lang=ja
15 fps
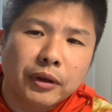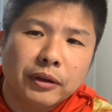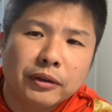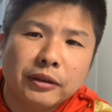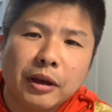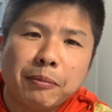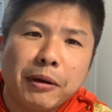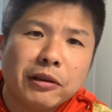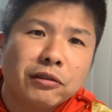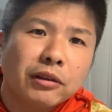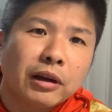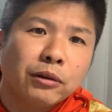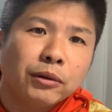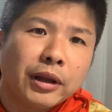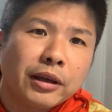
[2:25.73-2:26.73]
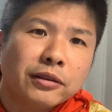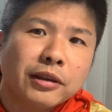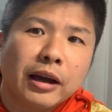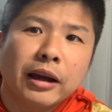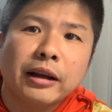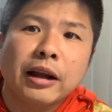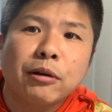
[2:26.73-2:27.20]
デパ地下のね、
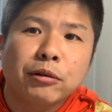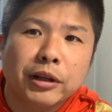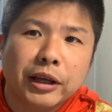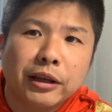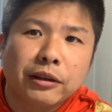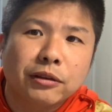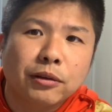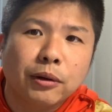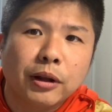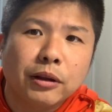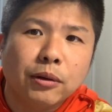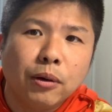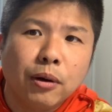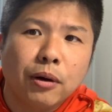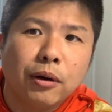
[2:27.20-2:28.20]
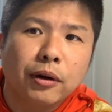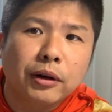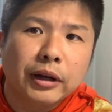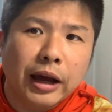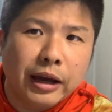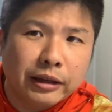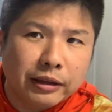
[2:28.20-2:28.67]
魚売り、それと
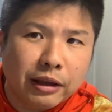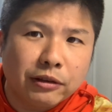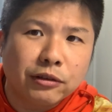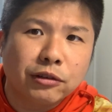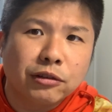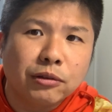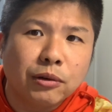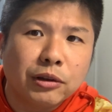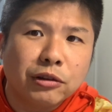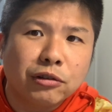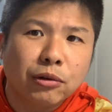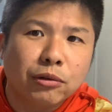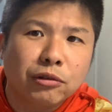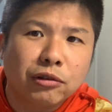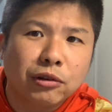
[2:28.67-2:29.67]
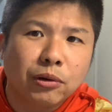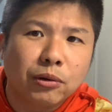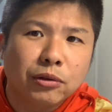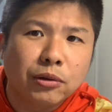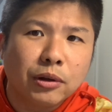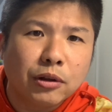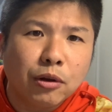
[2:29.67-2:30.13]
回転寿司の飲食事業、
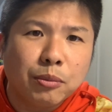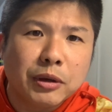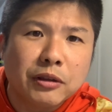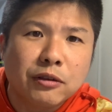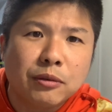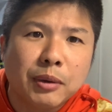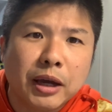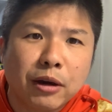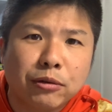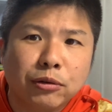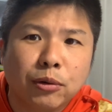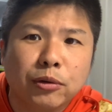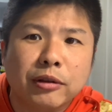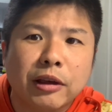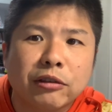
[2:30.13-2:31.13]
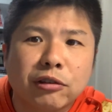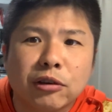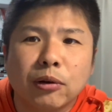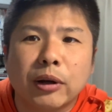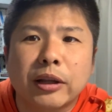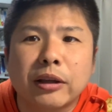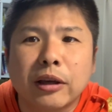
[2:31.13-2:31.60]
それと3つ目が不動産事
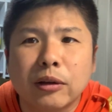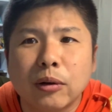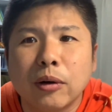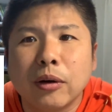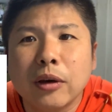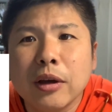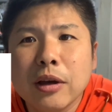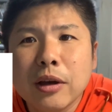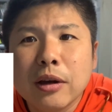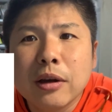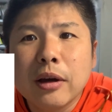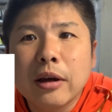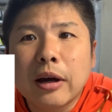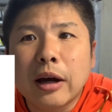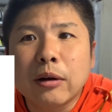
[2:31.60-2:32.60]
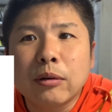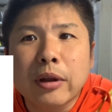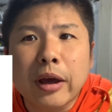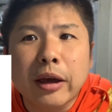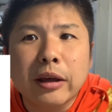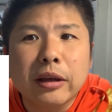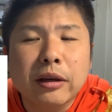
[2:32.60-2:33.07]
業なんだけど、あの
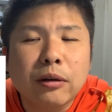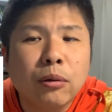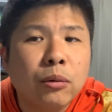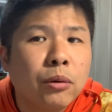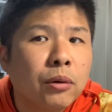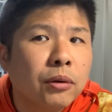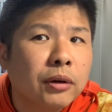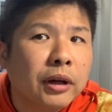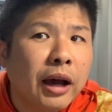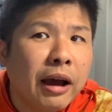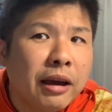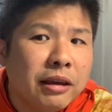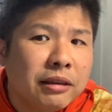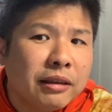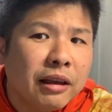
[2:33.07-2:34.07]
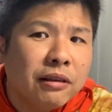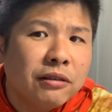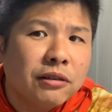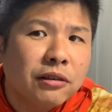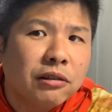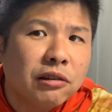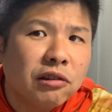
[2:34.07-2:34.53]
ね、この回転
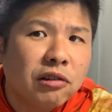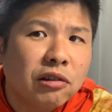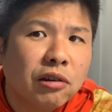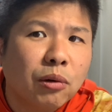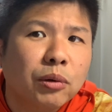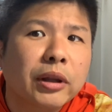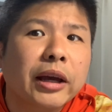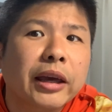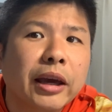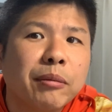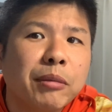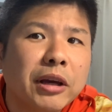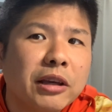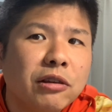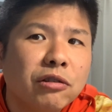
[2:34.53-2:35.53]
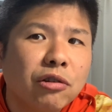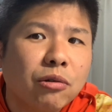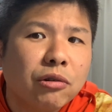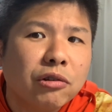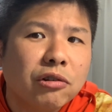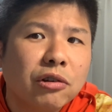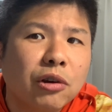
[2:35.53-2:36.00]
寿司事業だけ、まあ、飲
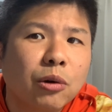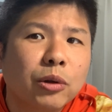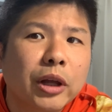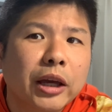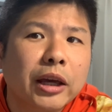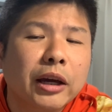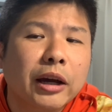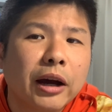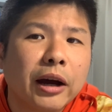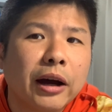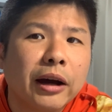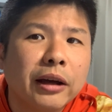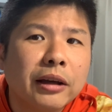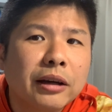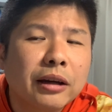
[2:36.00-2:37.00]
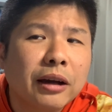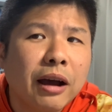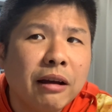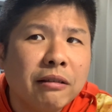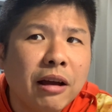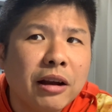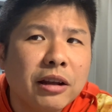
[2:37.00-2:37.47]
食事業だけが、
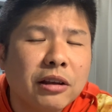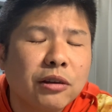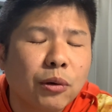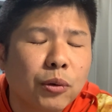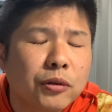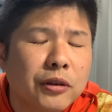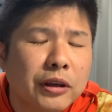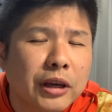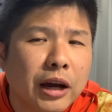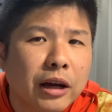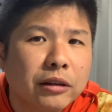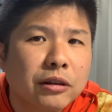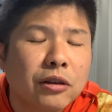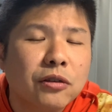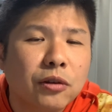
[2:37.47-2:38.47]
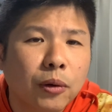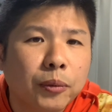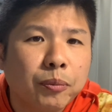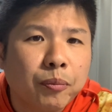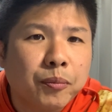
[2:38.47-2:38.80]
かなり業績上がってんですよ。